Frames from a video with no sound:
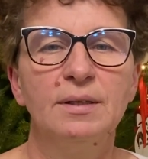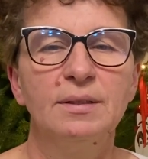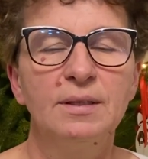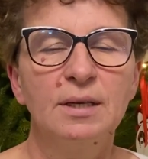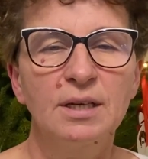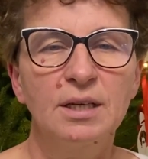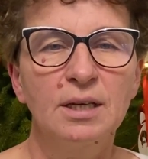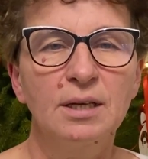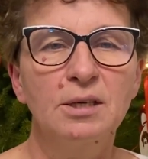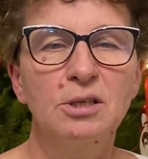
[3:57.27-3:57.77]

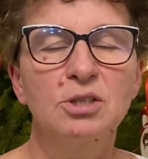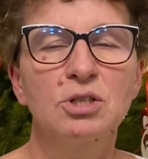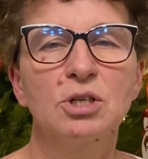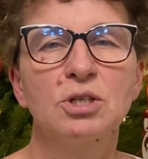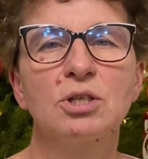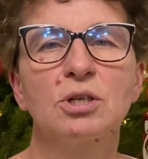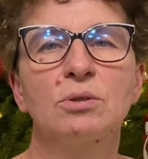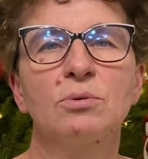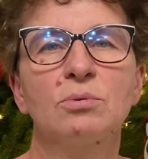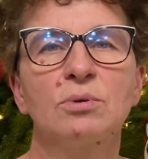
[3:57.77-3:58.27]
Takie takie
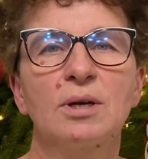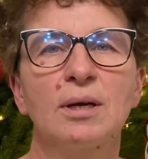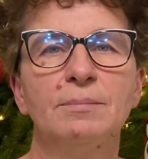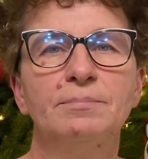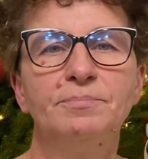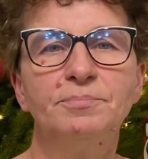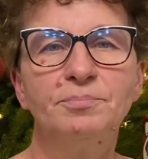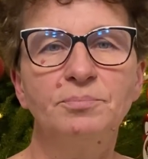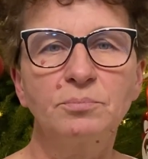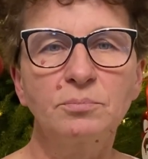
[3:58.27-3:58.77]
rzeczy, które
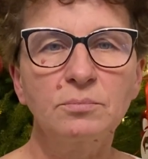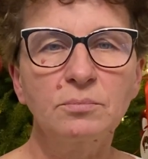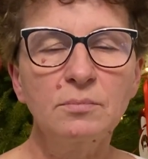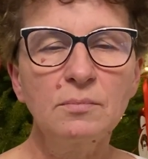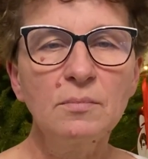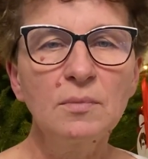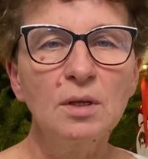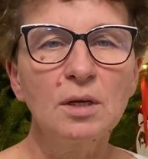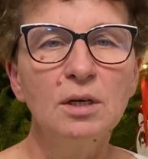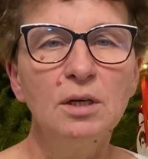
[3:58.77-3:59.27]

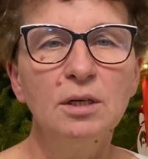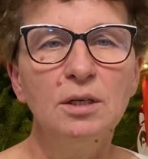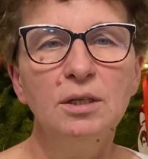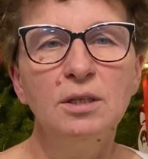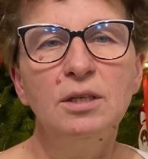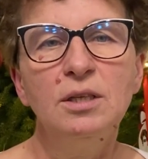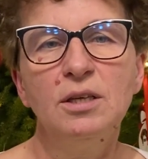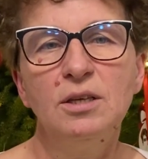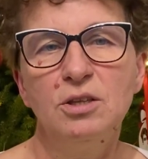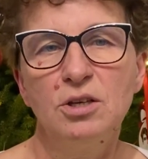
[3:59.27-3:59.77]

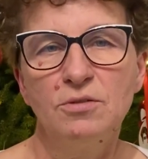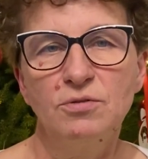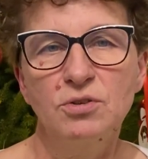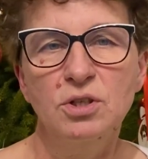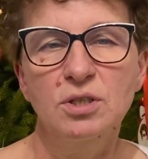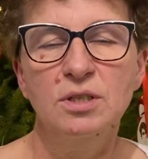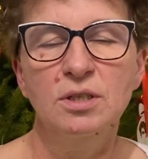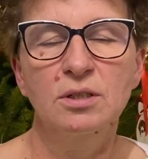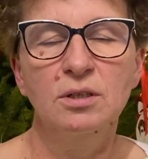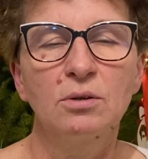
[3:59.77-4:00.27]
nie
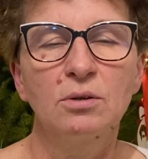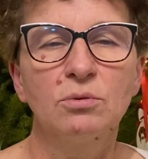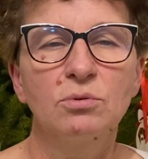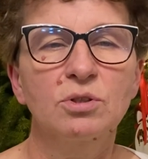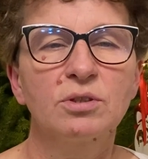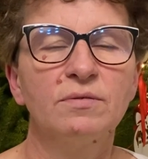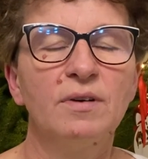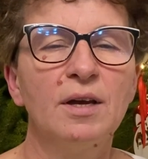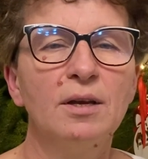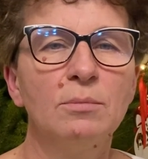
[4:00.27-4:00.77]
wszyscy
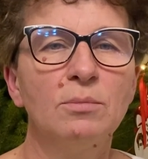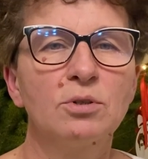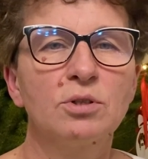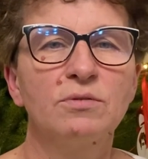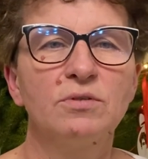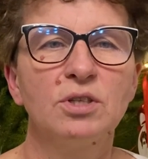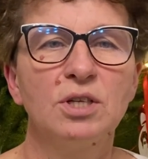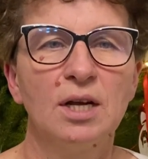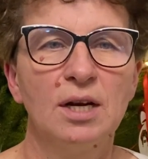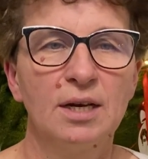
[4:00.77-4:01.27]
używają
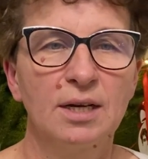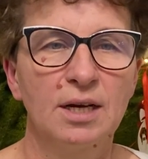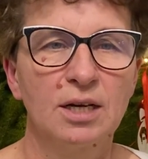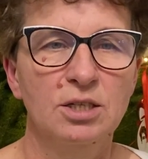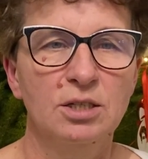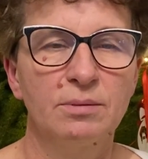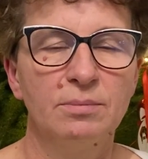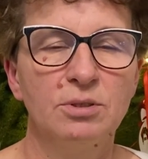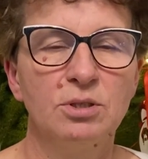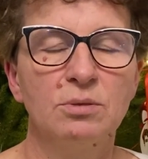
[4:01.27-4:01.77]
oczywiście, ale
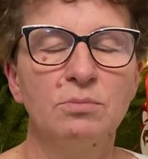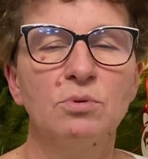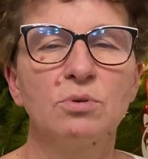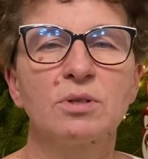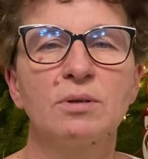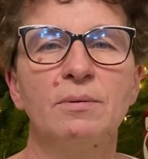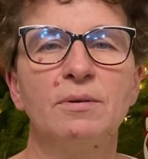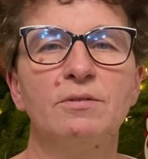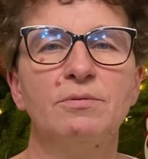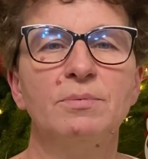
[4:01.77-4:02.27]
każdy będzie mógł
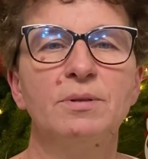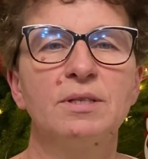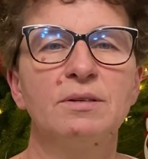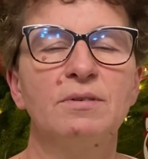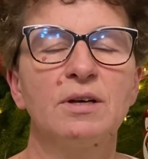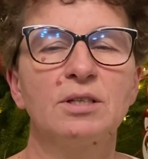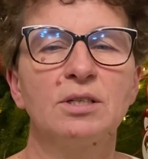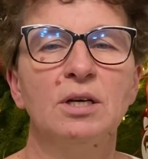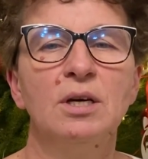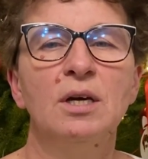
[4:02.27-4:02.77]
sobie
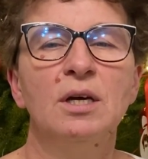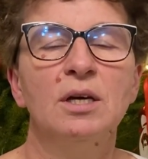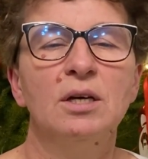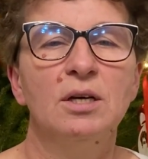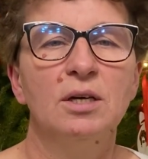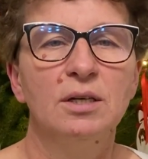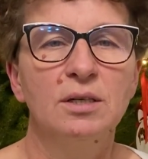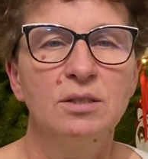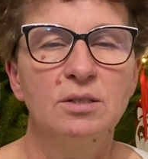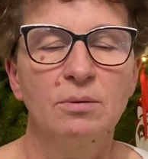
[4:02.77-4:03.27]
wpisywać,
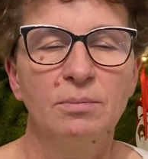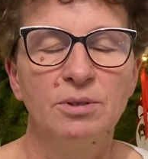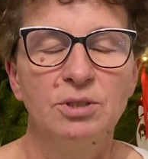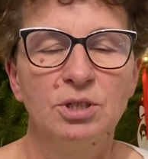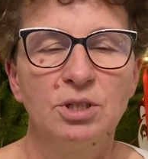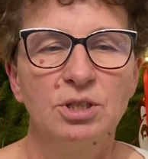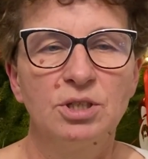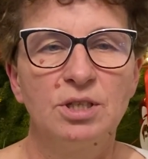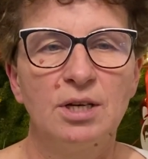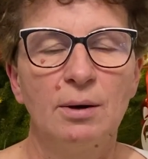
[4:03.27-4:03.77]
co
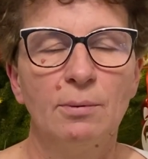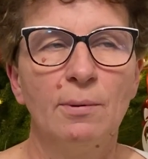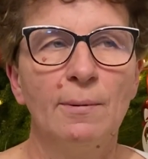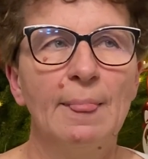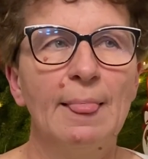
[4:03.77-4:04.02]
będzie chciał.